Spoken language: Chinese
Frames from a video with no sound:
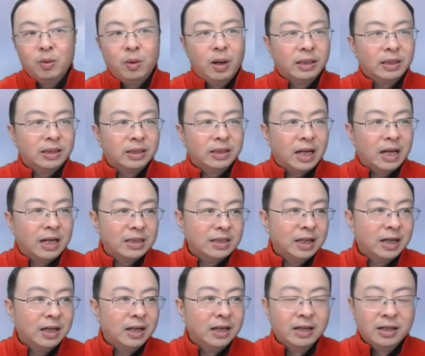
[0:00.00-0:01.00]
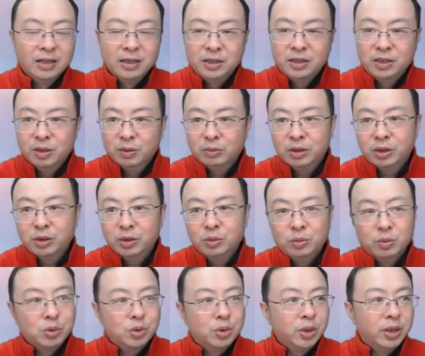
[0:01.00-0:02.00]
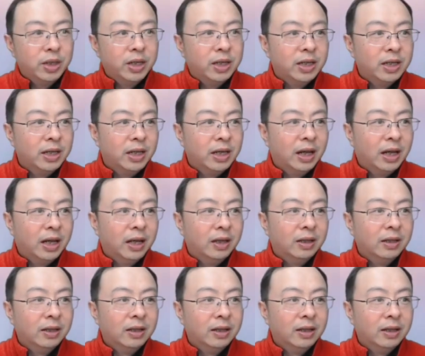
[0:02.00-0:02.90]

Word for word: 化的大家，九十五岁啊，